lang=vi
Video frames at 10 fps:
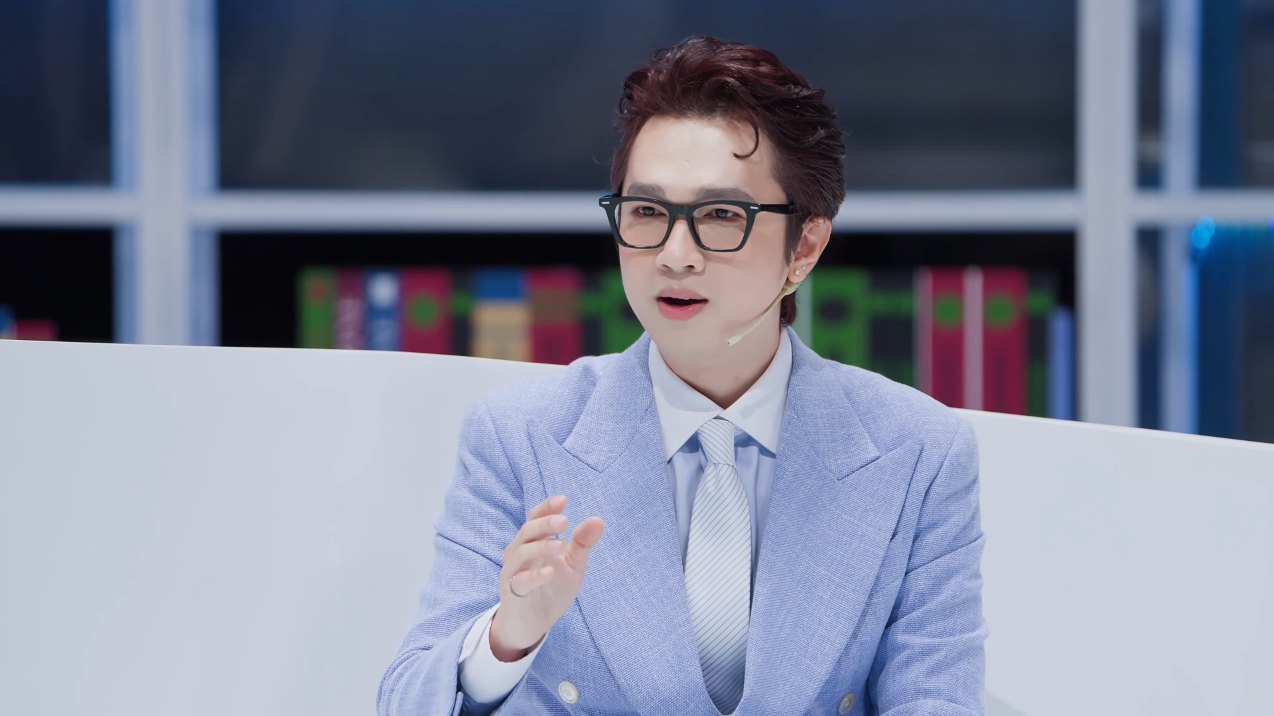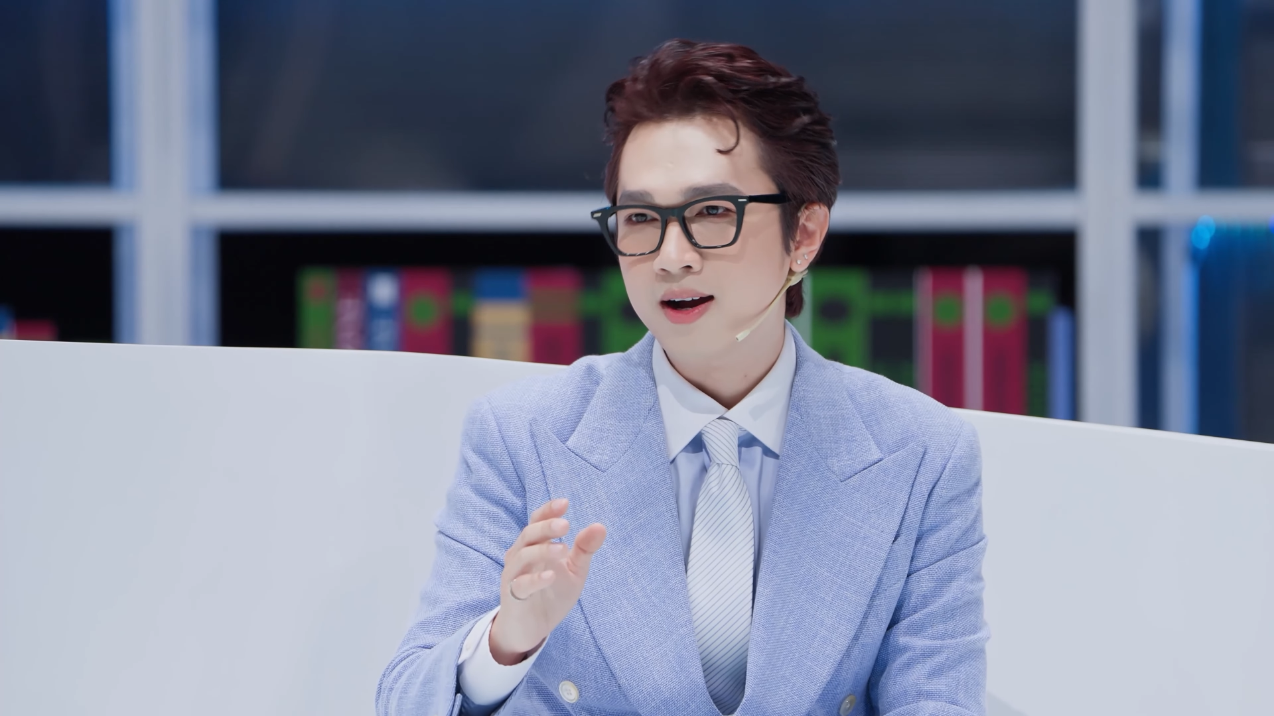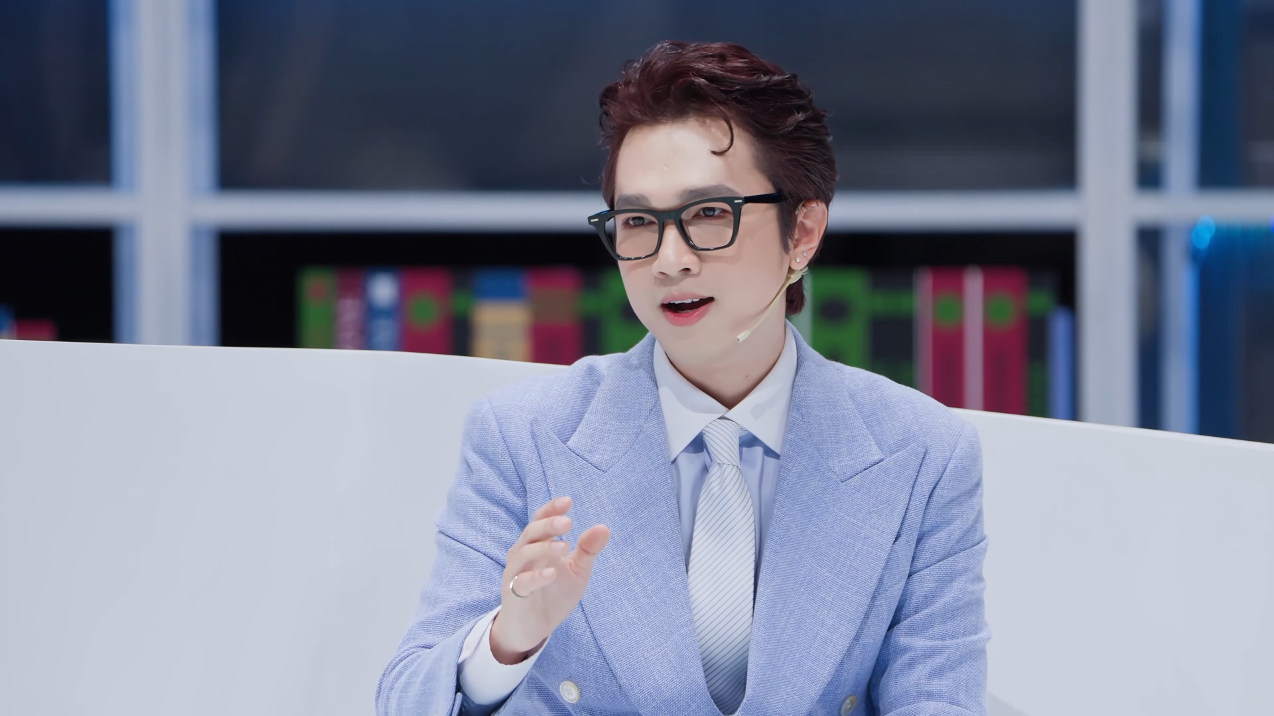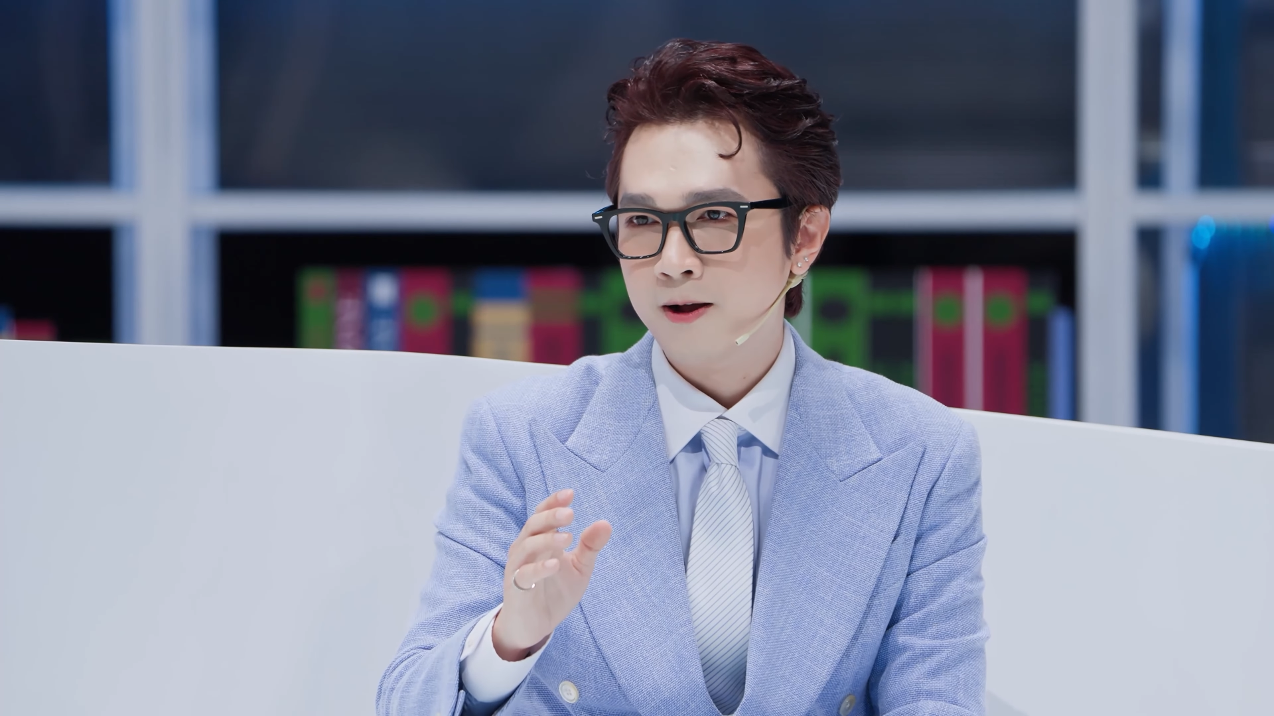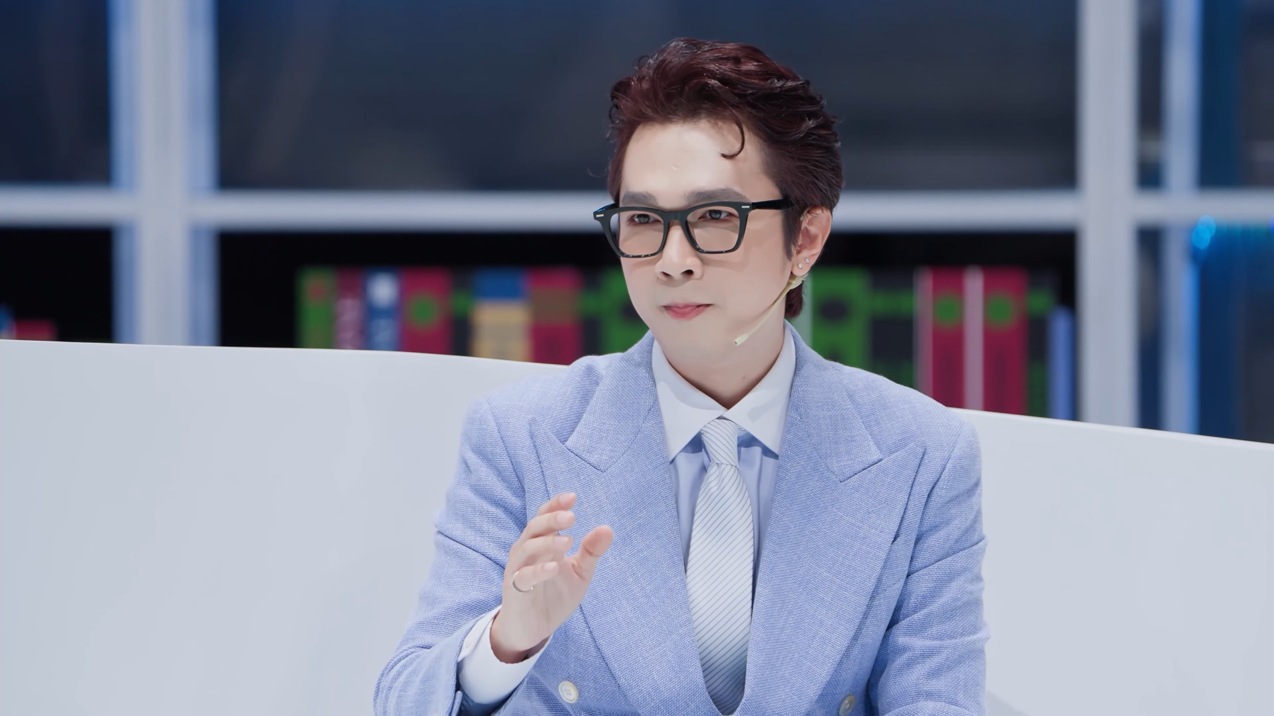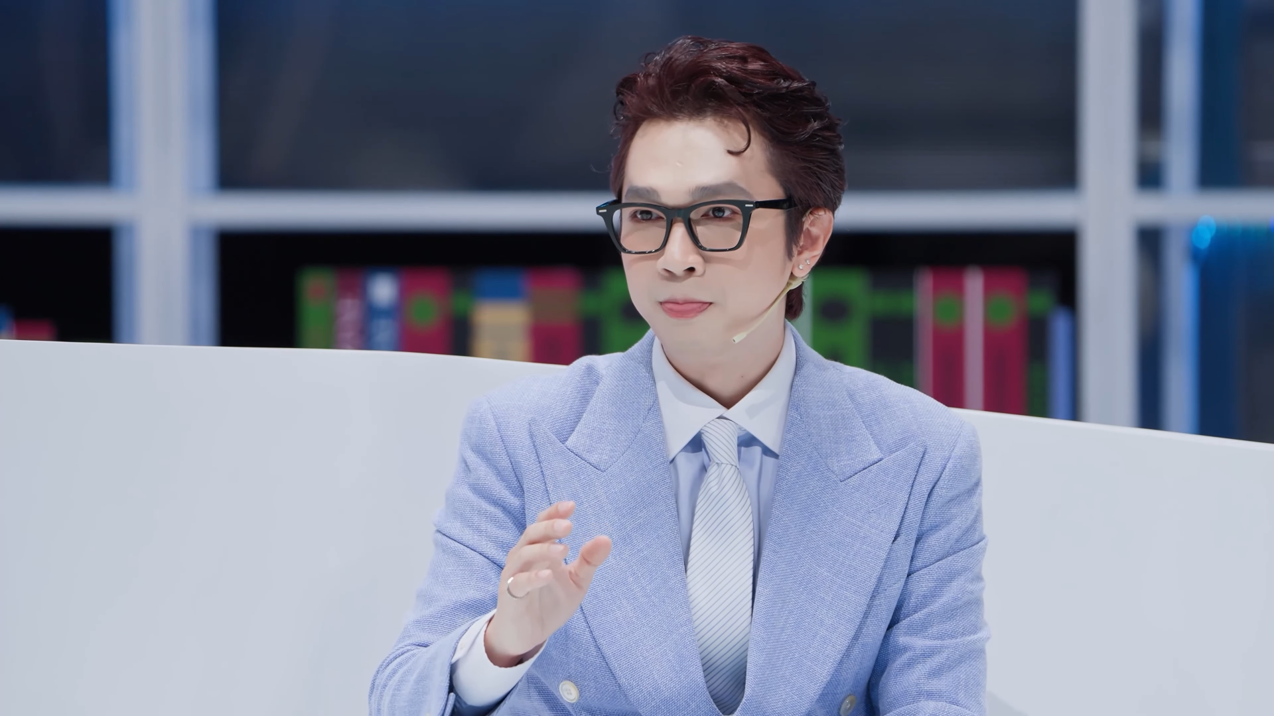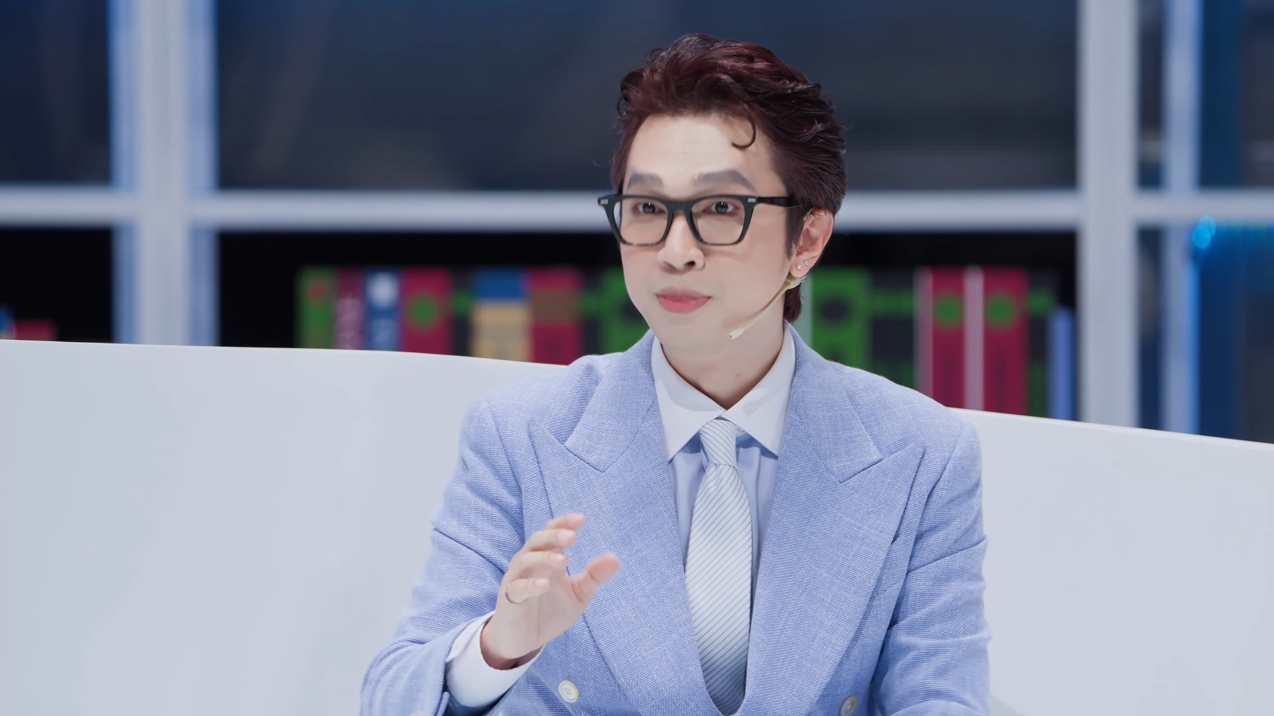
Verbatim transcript: uh,